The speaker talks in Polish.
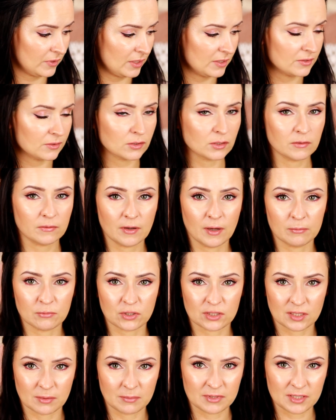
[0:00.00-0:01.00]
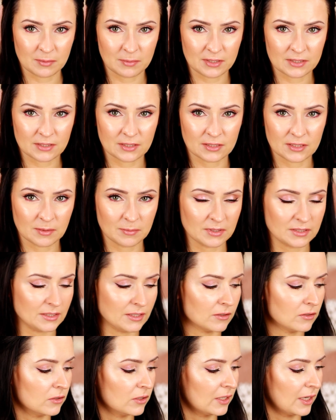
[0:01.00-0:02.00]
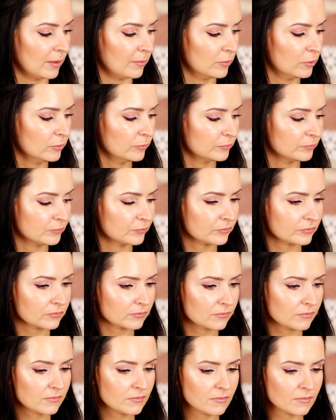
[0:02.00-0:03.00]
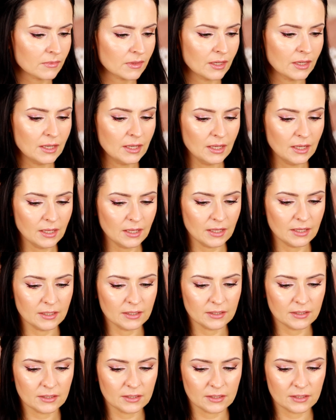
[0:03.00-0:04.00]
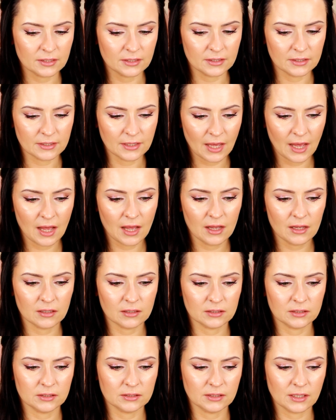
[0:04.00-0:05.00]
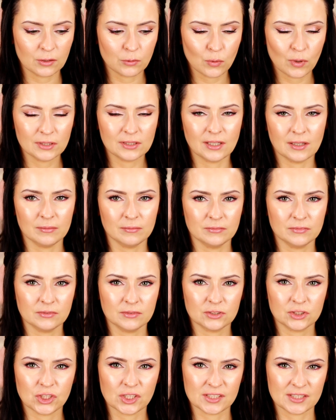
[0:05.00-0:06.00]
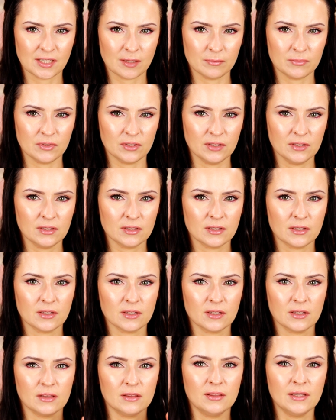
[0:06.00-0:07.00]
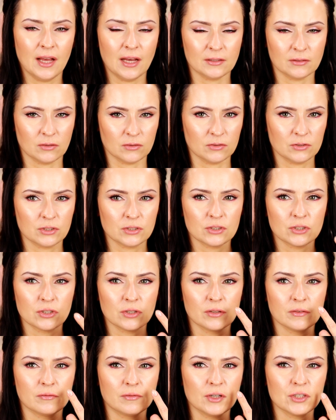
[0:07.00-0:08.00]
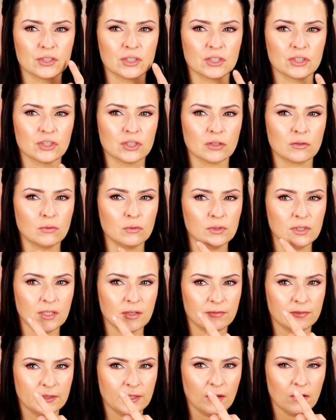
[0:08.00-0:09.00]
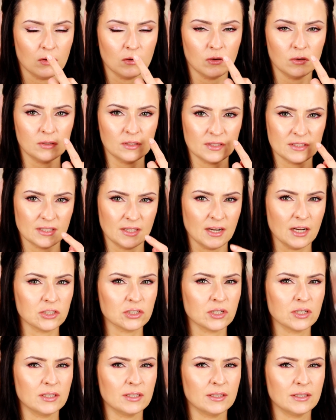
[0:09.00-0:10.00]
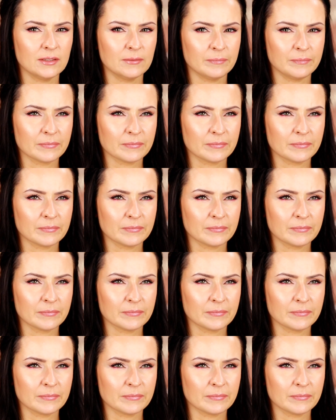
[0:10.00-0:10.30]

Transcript: stosowałam czasami zamiast, zamiast tego kremu. E, I ja nakładam czasami na noc, właśnie szczególnie w te okolice, raczej